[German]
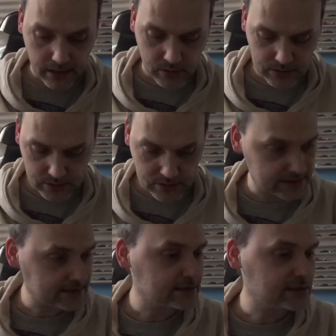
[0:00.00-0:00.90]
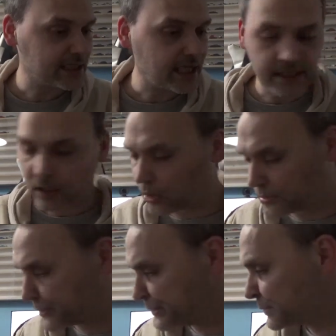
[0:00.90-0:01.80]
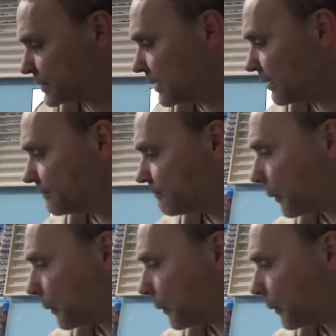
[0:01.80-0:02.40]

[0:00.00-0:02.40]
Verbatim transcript: Autos, drei Autos sogar